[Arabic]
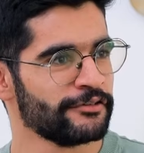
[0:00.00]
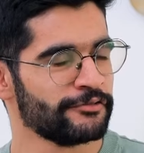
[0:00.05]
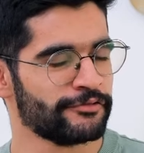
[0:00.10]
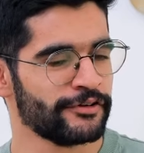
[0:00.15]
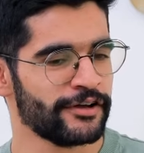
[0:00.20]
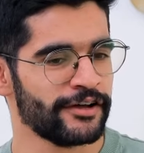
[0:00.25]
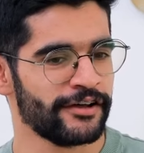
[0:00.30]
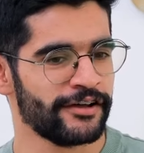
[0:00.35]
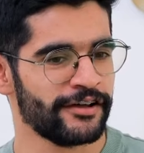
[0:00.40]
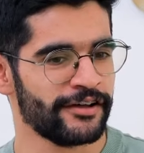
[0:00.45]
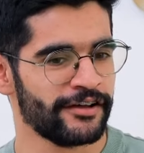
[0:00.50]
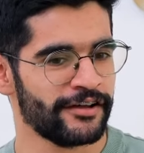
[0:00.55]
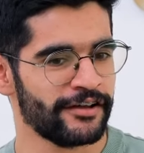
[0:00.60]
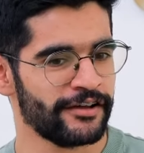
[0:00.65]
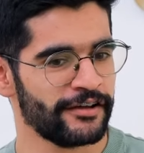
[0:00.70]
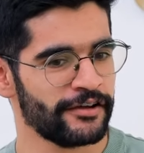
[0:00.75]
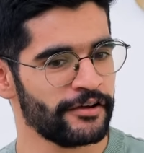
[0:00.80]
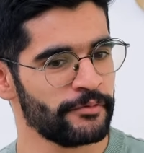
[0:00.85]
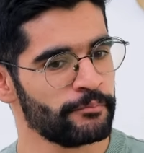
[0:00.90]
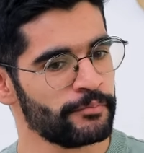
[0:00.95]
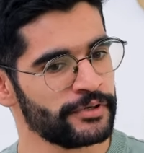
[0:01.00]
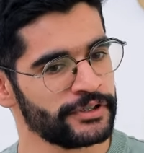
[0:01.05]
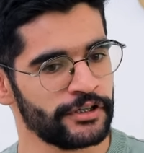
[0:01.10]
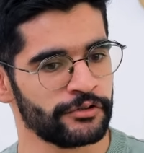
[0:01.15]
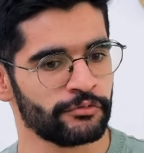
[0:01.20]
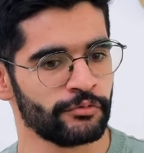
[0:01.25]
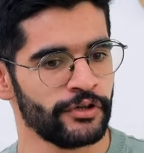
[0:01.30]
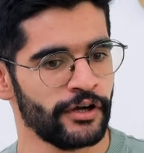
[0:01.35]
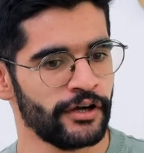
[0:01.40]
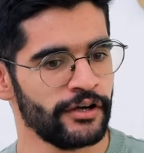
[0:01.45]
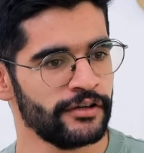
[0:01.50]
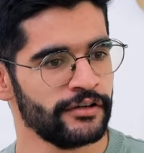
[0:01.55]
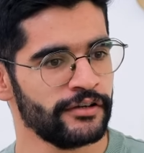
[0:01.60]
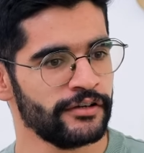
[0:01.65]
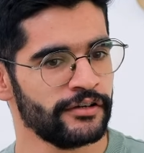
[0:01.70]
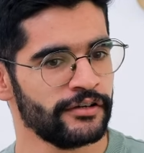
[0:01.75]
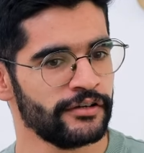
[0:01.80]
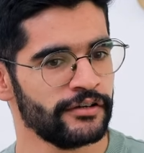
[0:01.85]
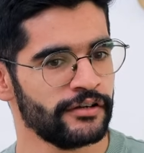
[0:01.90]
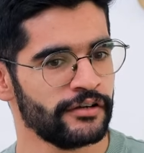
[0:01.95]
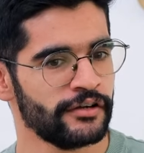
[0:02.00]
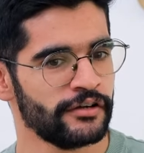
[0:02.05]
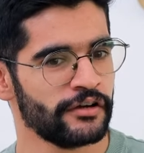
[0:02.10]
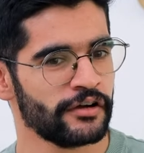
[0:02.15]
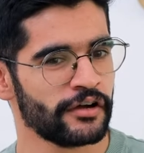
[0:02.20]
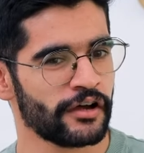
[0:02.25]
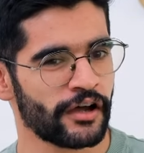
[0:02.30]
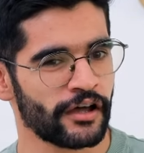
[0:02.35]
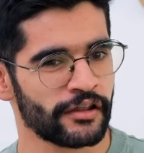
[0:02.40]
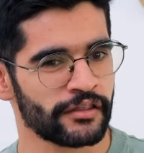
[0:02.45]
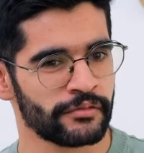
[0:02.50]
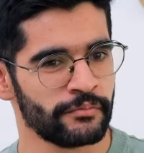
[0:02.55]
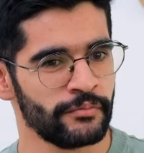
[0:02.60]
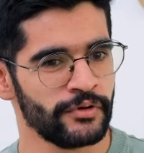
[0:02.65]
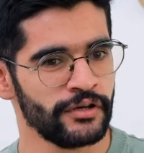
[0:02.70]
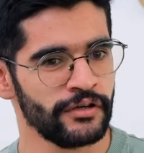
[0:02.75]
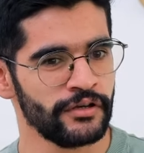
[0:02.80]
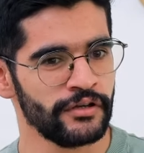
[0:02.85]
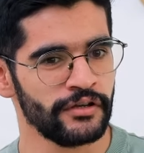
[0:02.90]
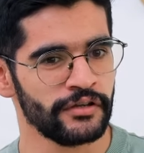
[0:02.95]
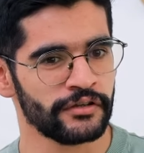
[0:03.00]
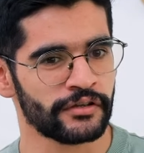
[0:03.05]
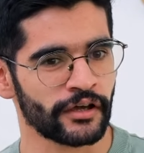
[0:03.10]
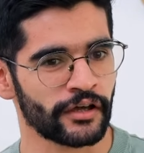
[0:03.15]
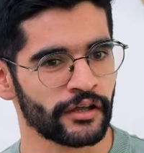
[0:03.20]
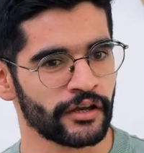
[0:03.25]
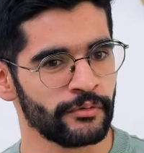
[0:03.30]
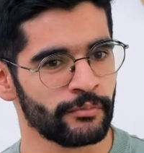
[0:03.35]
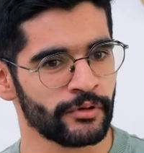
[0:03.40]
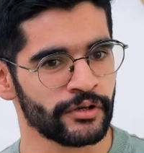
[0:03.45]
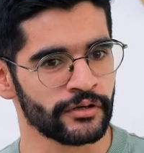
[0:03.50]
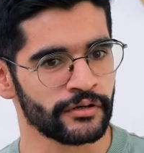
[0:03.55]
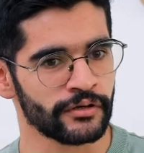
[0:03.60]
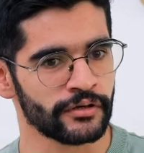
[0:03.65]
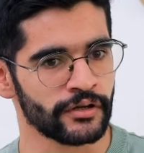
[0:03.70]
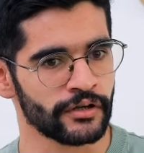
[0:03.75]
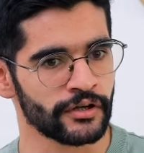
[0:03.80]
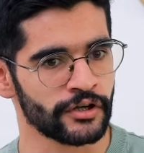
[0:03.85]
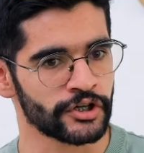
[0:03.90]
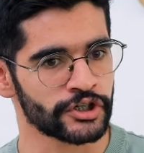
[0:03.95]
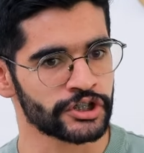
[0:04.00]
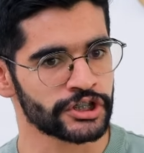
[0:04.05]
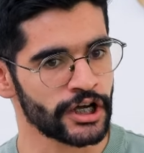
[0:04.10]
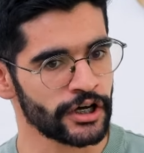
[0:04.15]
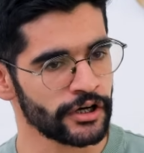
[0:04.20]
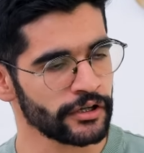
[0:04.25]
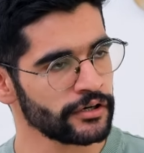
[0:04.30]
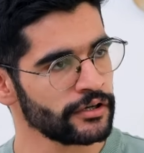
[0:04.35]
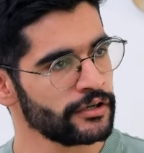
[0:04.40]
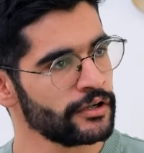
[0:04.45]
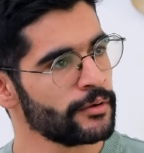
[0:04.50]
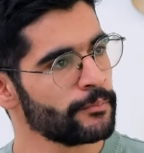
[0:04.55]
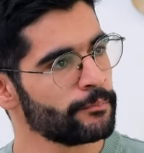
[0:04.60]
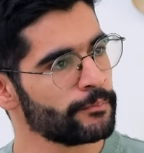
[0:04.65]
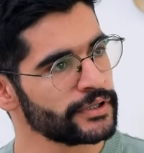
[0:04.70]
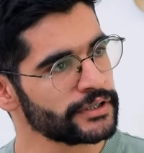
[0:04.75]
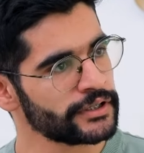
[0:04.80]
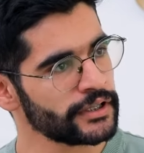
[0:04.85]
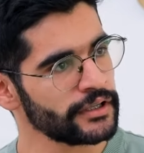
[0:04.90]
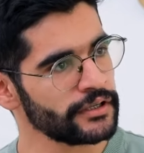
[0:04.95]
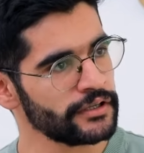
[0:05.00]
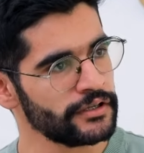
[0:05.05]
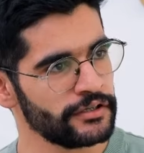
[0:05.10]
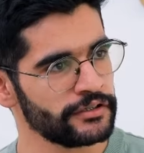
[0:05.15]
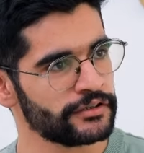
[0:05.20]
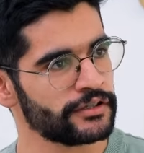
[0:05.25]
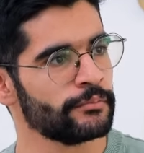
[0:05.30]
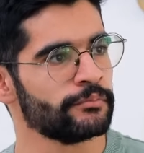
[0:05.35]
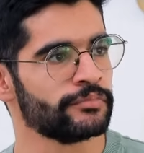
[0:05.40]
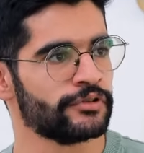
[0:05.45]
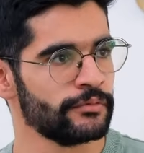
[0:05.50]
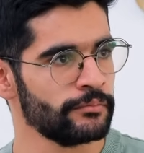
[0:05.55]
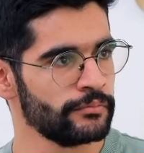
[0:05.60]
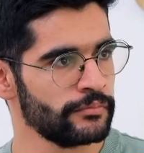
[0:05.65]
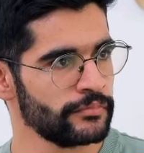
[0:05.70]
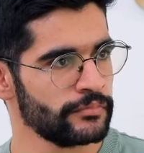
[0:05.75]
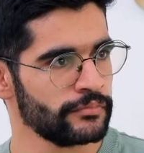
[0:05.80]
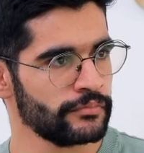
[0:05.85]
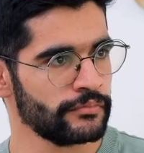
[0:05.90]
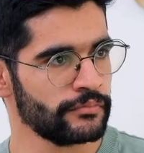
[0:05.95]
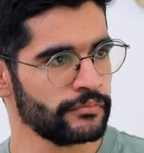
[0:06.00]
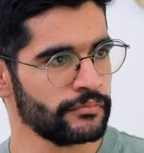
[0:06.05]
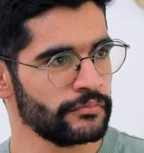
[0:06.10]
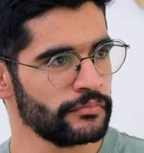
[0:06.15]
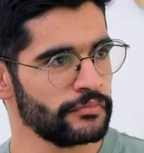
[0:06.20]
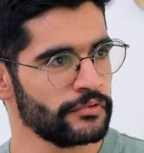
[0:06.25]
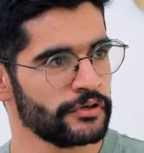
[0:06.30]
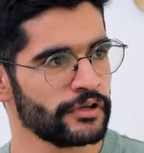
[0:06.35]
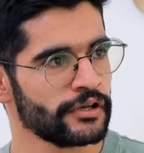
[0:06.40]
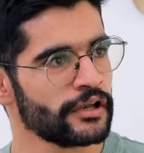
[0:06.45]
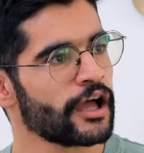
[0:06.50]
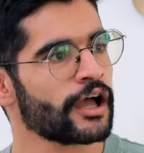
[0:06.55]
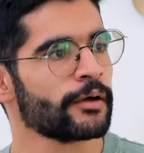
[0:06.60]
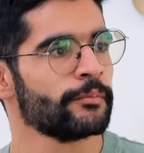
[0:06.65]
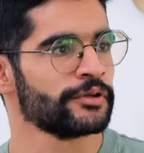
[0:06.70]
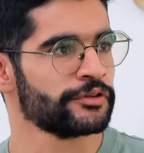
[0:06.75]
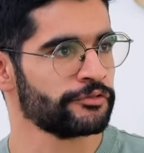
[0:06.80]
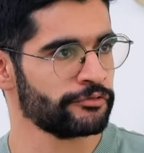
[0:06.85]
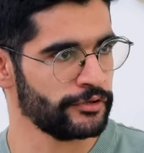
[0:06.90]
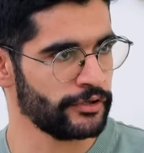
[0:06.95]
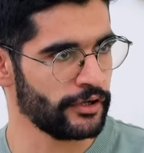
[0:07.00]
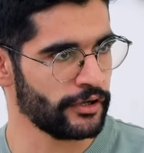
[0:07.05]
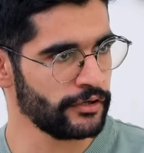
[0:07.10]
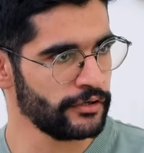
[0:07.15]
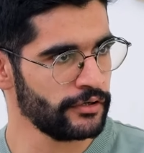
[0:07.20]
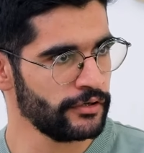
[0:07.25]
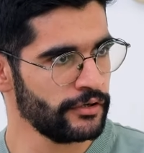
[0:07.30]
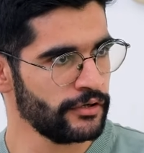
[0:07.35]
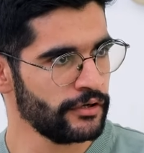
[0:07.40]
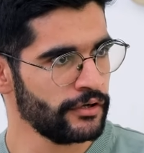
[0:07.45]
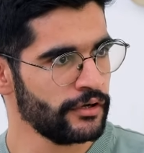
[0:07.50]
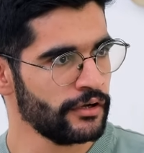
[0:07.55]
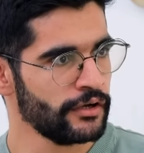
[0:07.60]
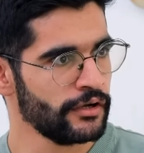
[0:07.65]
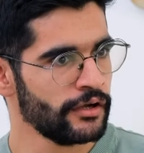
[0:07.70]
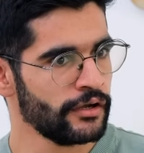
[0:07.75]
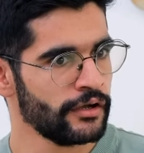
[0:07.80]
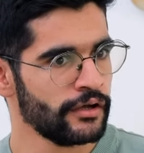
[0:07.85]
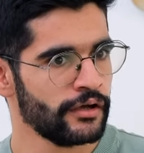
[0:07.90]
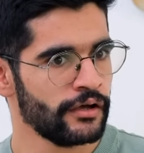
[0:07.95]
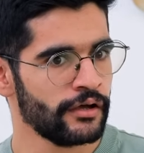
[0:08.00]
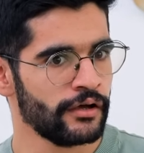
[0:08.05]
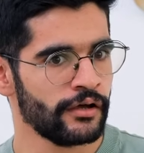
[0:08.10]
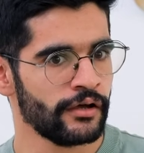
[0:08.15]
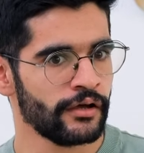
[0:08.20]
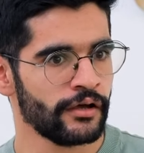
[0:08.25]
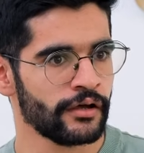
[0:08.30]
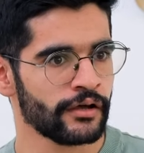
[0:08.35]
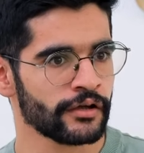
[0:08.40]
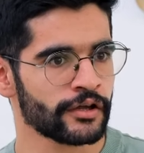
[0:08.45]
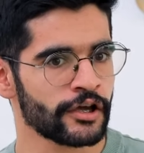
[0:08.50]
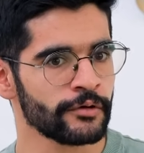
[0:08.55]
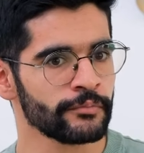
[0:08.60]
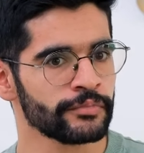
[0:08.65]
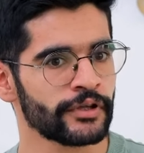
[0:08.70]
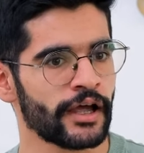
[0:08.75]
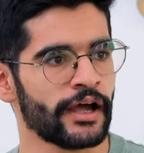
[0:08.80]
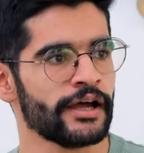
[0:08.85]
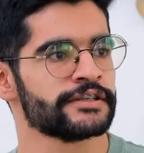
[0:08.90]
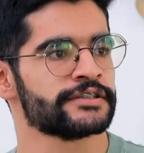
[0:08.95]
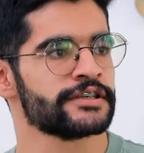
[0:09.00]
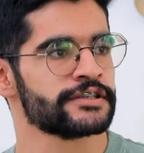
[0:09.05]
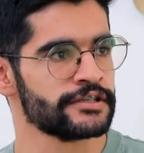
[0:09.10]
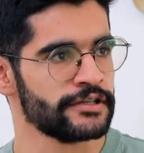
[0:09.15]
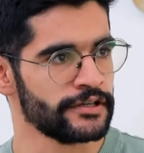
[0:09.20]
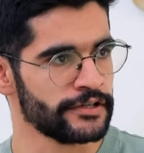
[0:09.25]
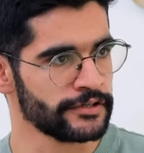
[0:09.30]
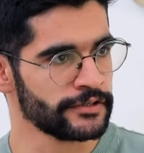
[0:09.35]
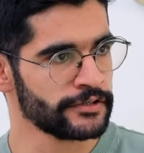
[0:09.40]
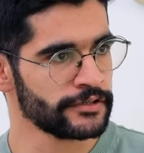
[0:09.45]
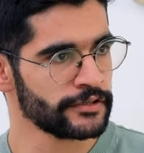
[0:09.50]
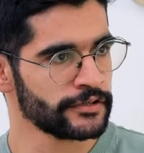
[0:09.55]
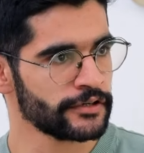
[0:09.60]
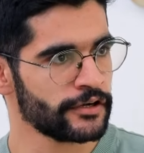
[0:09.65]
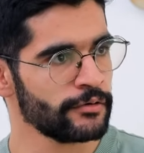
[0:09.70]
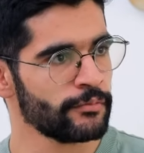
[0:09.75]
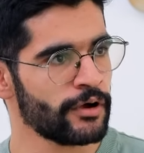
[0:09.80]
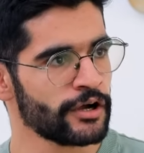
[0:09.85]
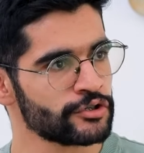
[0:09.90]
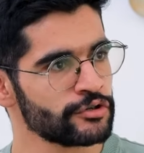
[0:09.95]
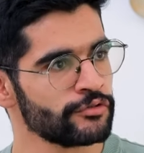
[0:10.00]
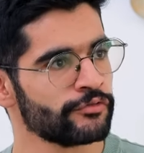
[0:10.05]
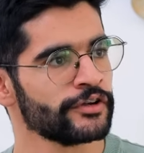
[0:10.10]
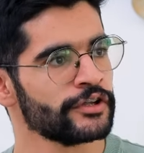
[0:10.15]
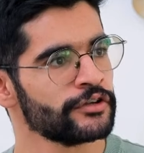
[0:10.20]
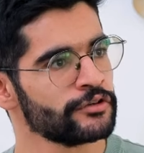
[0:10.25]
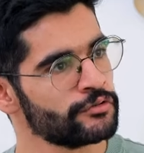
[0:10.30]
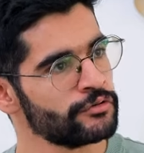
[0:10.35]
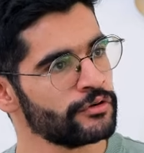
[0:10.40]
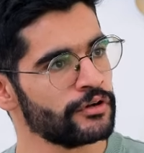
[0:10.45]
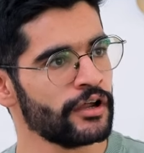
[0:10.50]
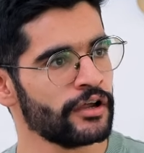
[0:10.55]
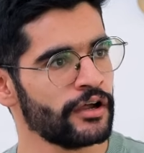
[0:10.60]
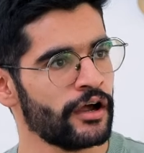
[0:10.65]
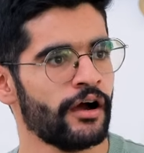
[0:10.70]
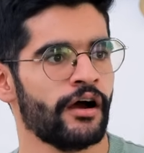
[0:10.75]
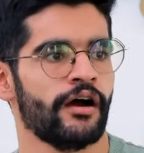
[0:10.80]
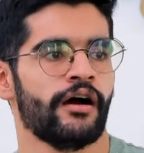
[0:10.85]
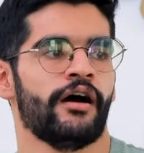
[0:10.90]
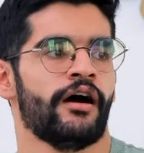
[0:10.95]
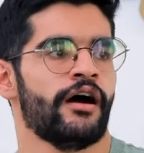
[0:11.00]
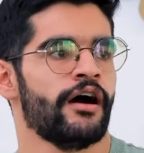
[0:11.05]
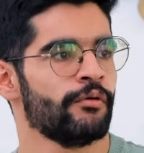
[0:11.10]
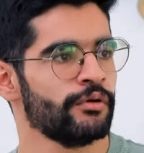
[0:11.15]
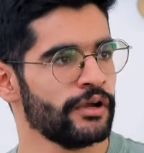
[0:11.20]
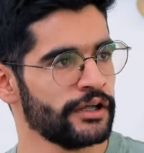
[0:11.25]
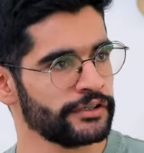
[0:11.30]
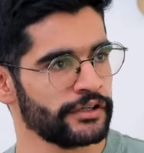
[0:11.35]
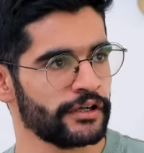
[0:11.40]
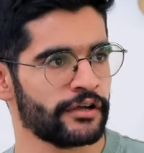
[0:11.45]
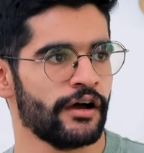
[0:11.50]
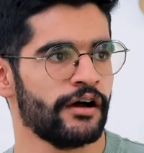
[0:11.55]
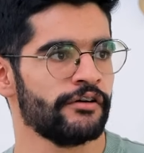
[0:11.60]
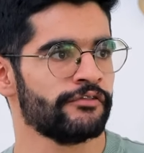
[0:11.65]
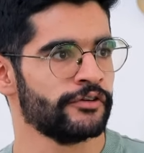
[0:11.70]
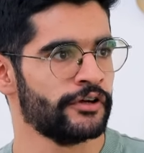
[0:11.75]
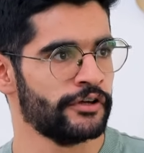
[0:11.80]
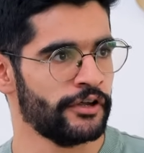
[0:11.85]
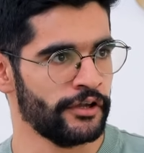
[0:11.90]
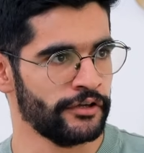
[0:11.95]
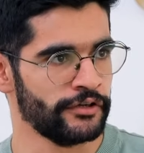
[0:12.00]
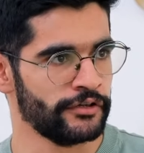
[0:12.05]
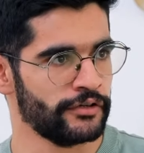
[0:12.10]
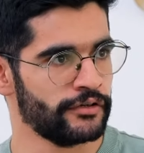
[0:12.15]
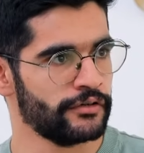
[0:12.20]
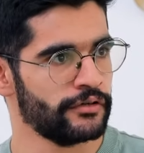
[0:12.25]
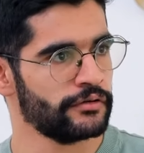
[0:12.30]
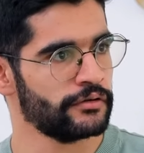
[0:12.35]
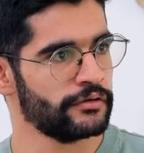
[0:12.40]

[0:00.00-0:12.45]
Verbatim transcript: فبديت وياه خذ مني تقريبا شهر بدا يتمتم يلخبط فيها هي. إيه. أه قمت اعزز له كل ما اشوفه يقول احاول اعطي كافه يعني